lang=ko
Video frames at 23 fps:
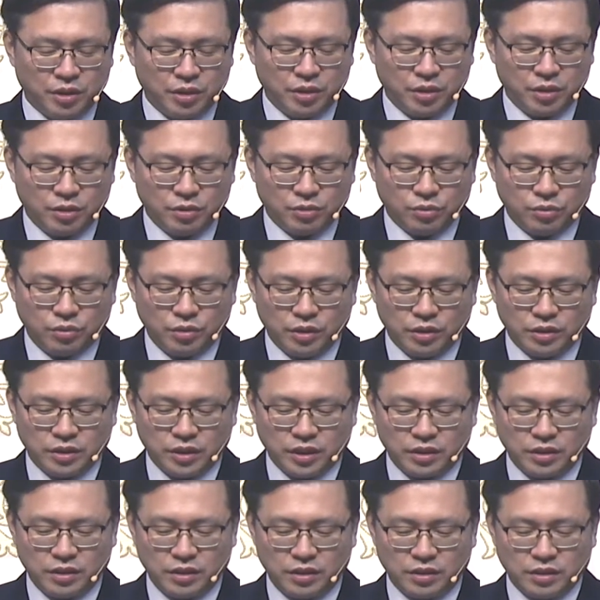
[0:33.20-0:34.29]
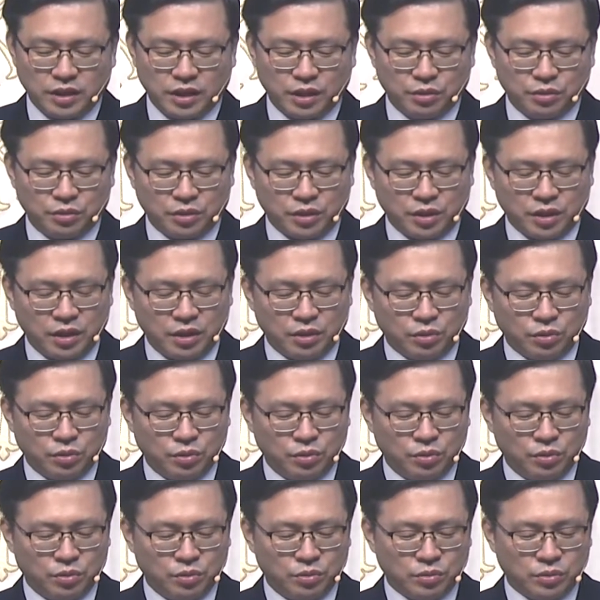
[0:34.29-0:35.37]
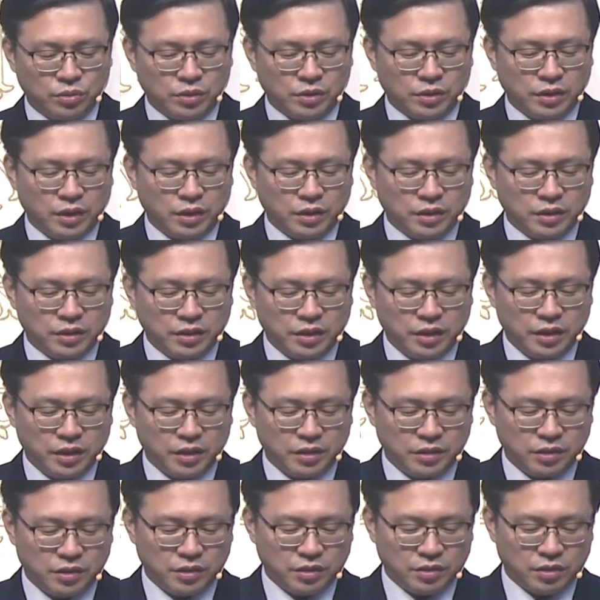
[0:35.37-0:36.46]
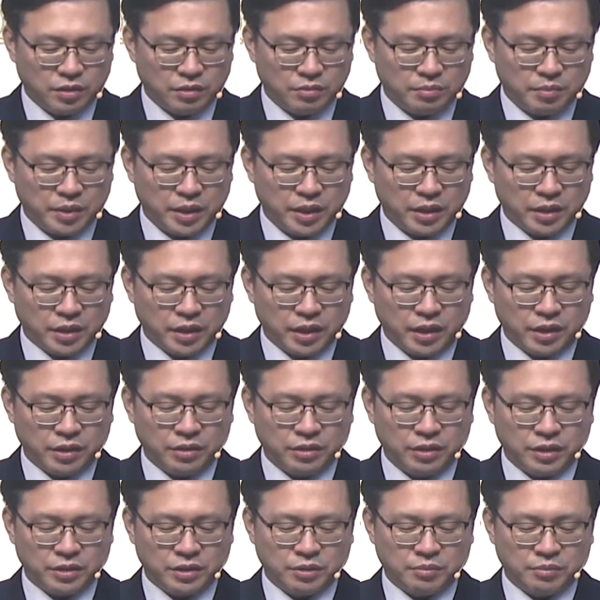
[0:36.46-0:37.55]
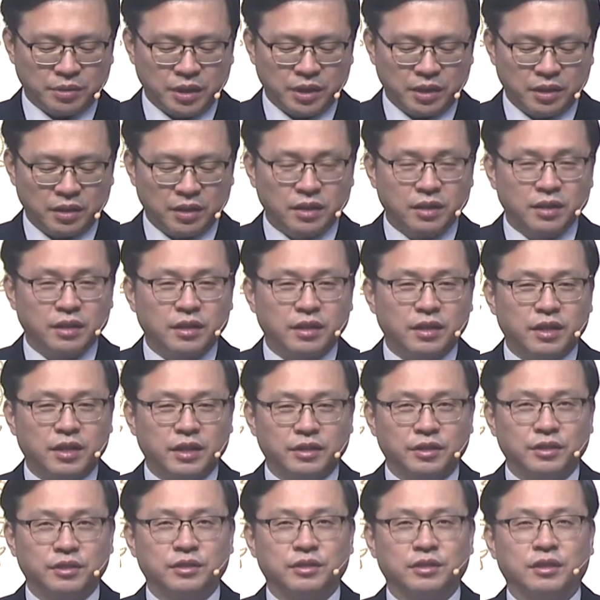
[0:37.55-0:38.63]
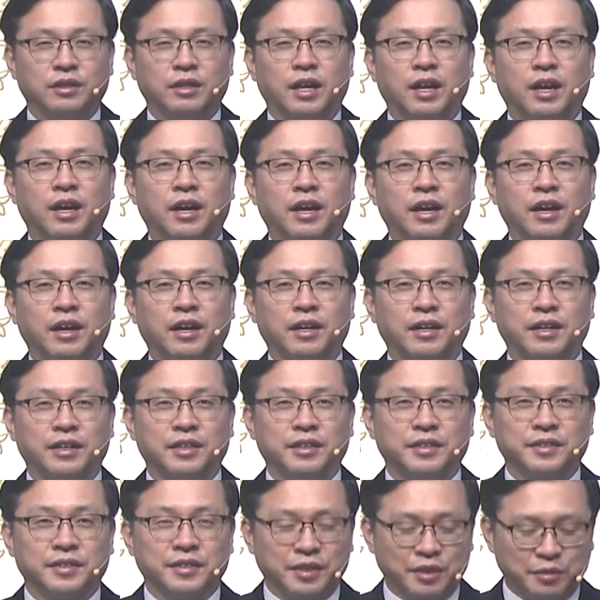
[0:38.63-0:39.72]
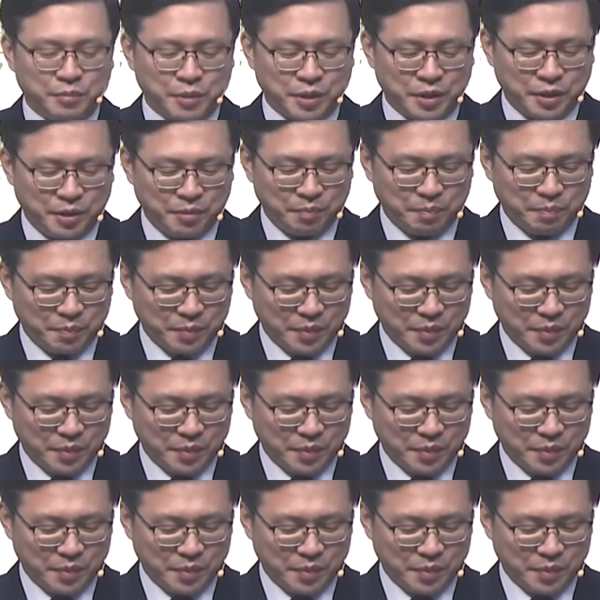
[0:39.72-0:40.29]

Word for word: 눌린 자를 자유롭게 하고 주의 은혜를 전파하게 하려 하심이라 하였더라. 아멘.